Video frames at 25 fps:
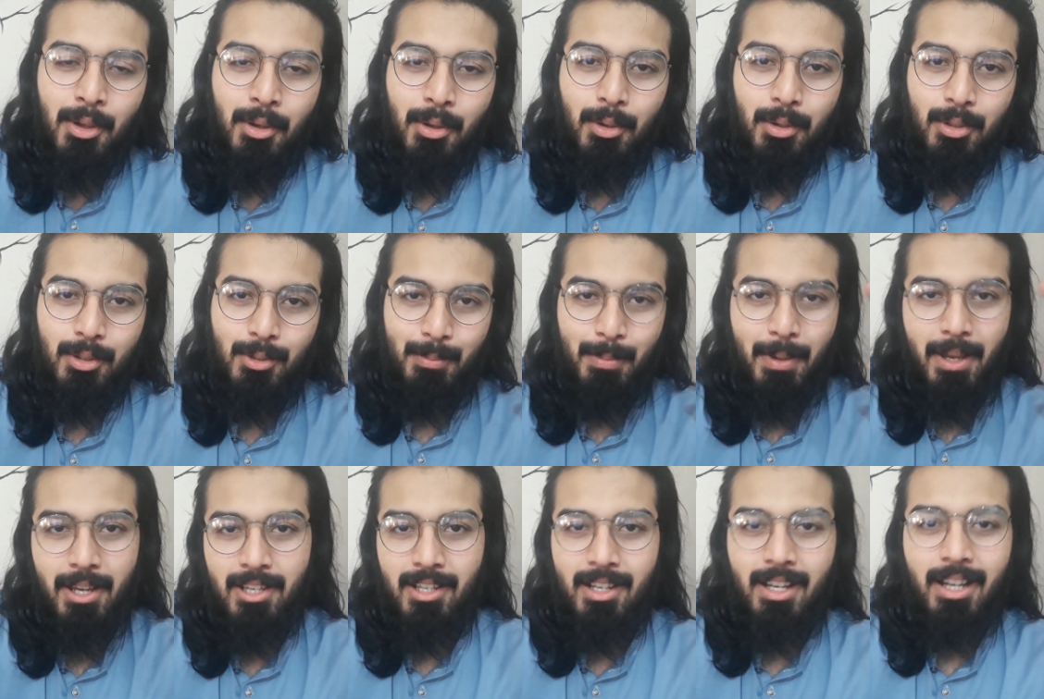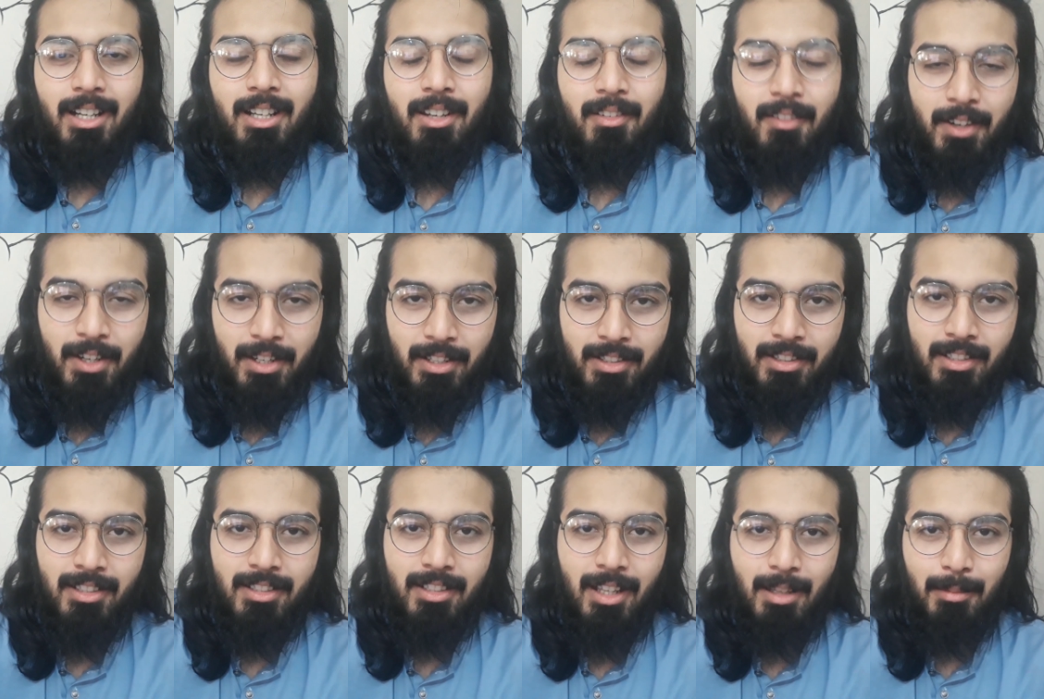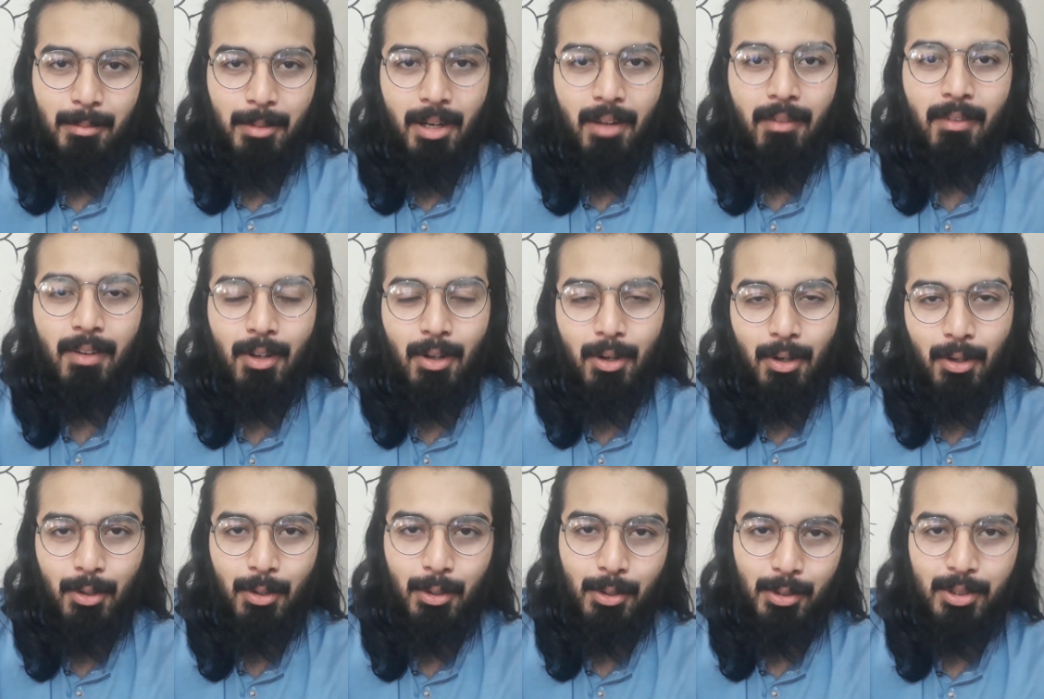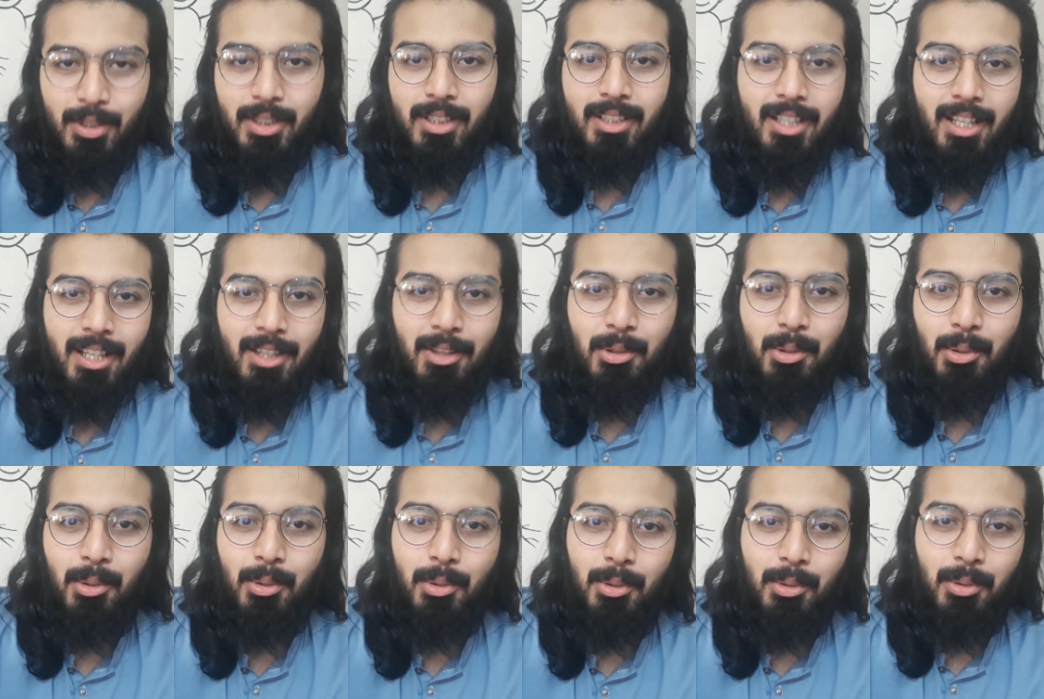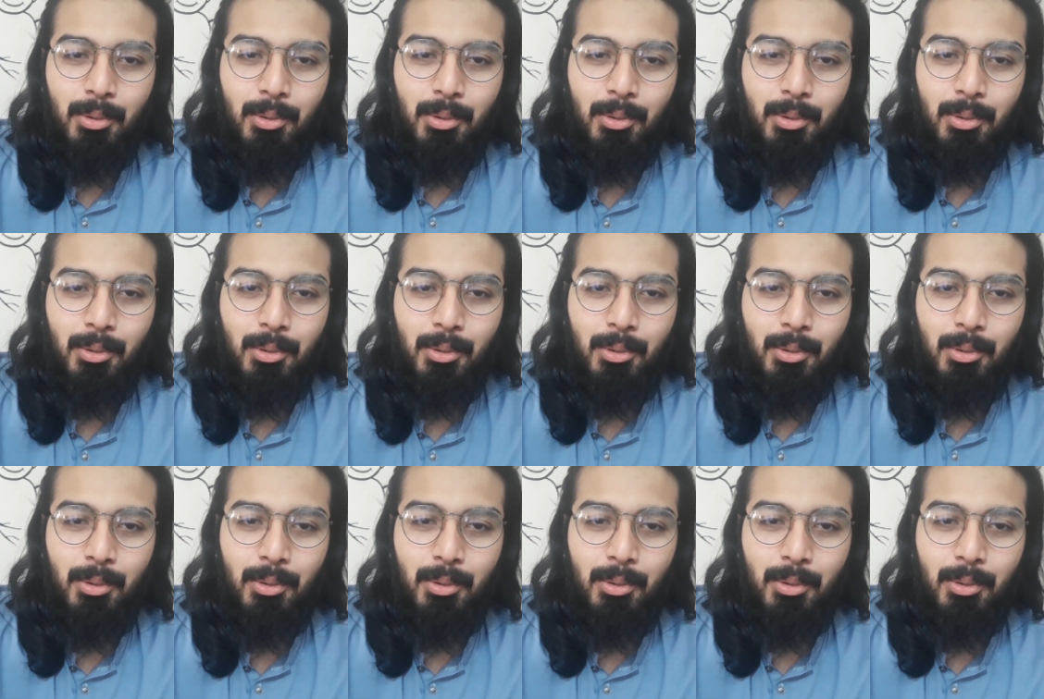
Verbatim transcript: कोई स्पेशल एक्टिविटीज़ के साथ मेरा ब्लॉग हो सकता है तो